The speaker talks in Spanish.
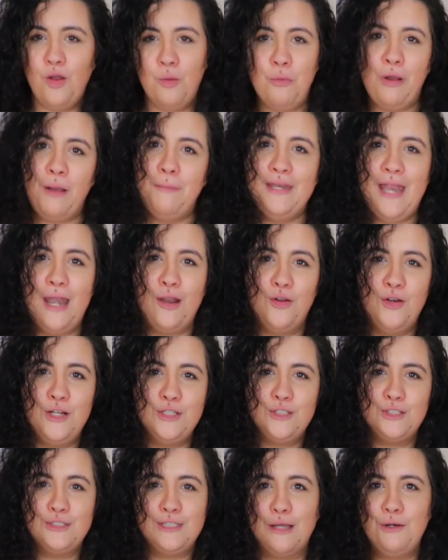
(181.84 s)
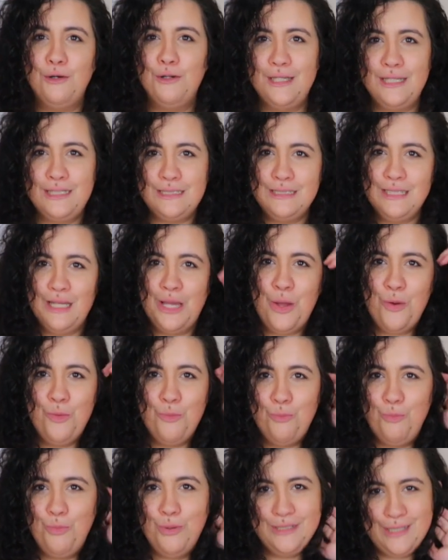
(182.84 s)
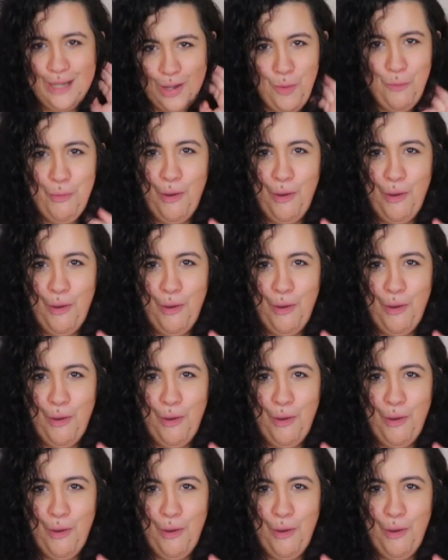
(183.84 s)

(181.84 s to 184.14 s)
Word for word: cómo caminar con estos tacones, pues a lo